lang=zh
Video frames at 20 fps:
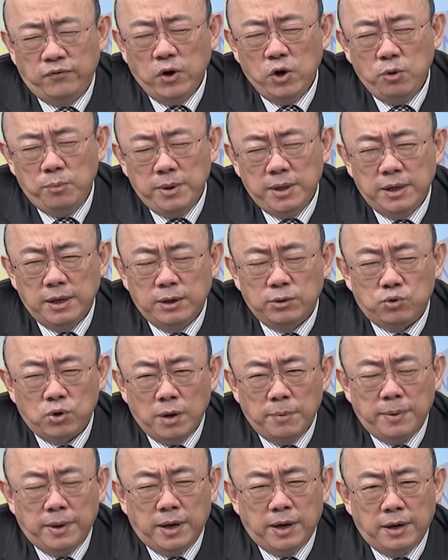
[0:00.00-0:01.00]
菲律宾的水
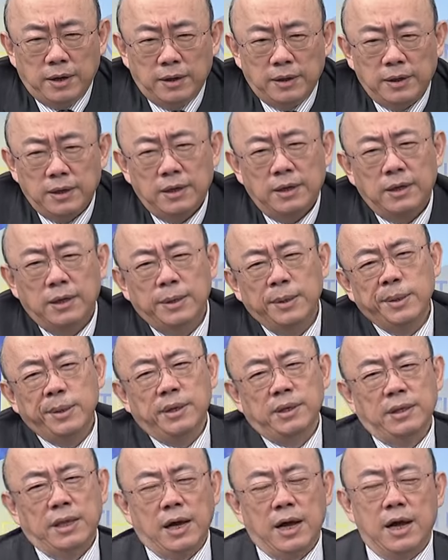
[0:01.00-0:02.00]
炮
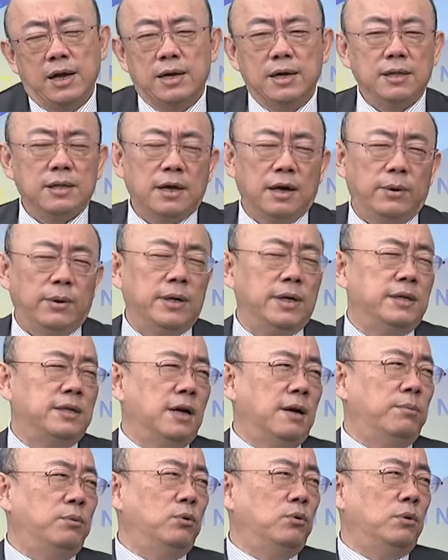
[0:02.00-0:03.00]
大概跟台湾的
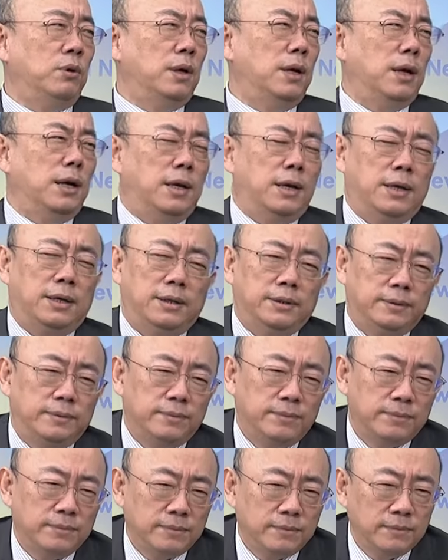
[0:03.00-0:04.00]
差不多啦。很
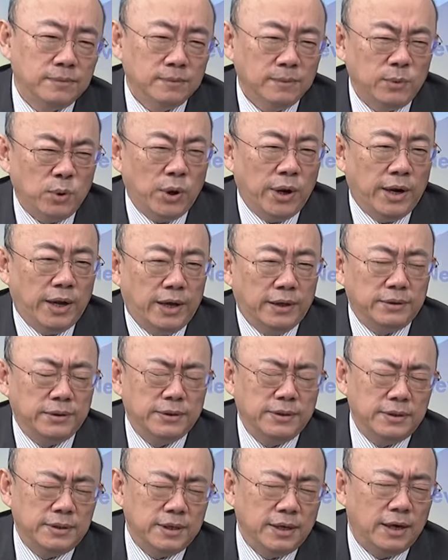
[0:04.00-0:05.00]
弱哎。对了，就
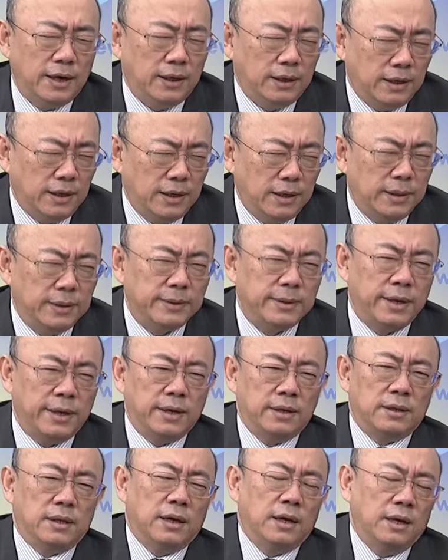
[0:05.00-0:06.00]
是这样啦。
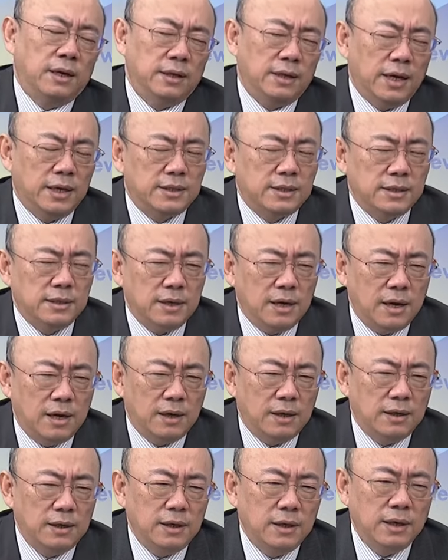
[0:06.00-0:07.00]
他他是
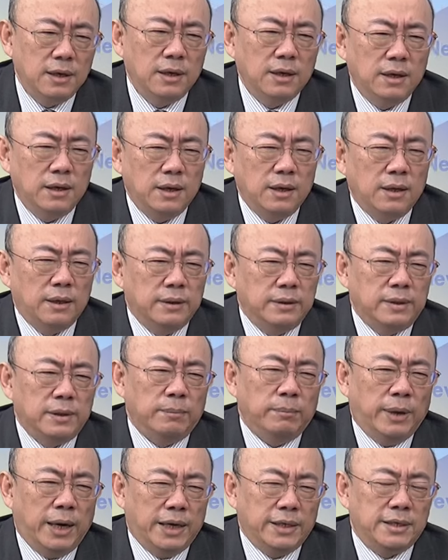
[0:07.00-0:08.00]
让
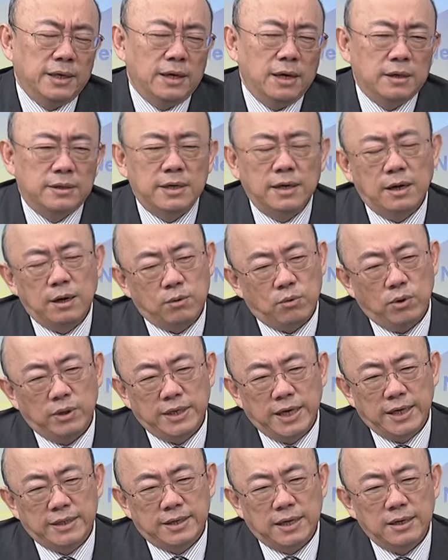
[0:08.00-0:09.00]
把这个这个国
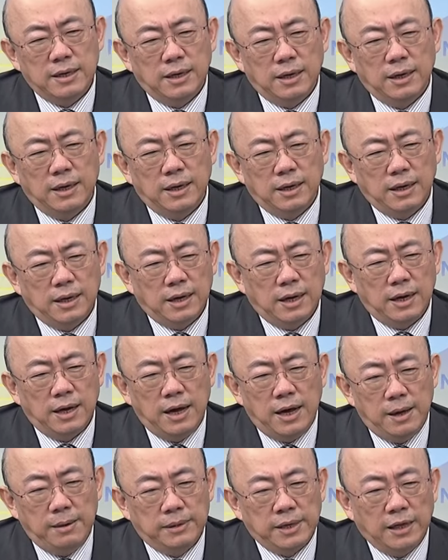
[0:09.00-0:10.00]
家真的
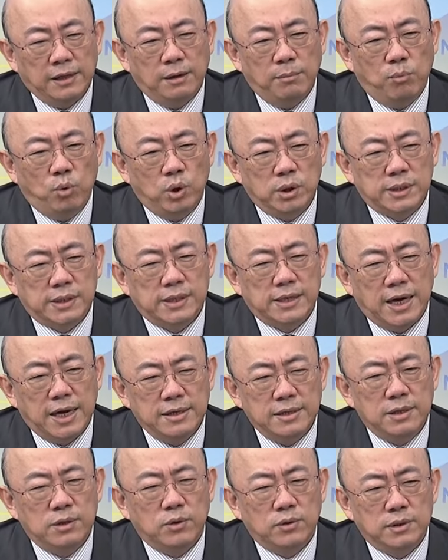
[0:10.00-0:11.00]
好，他的模式还
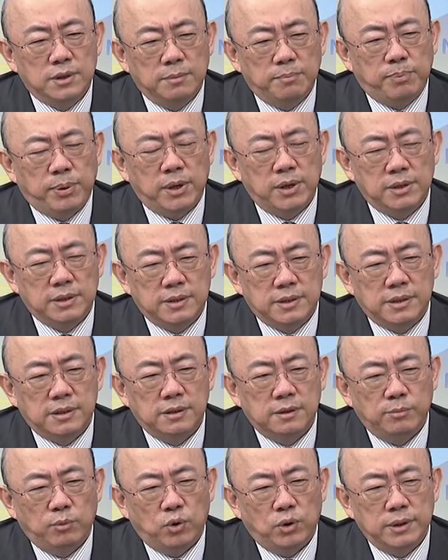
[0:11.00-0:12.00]
是都是碰
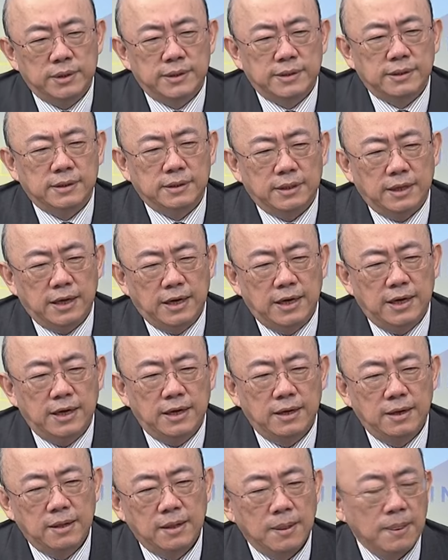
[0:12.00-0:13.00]
瓷模式了。碰
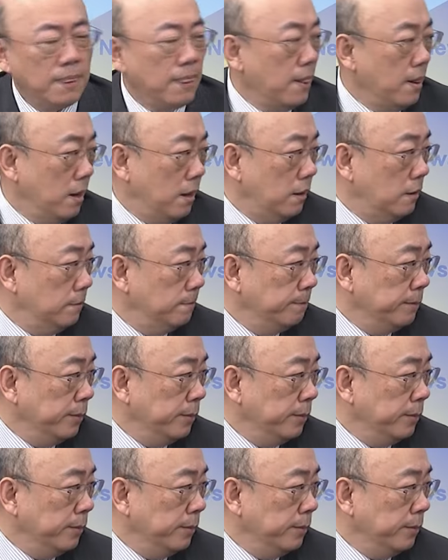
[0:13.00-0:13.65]
瓷模式，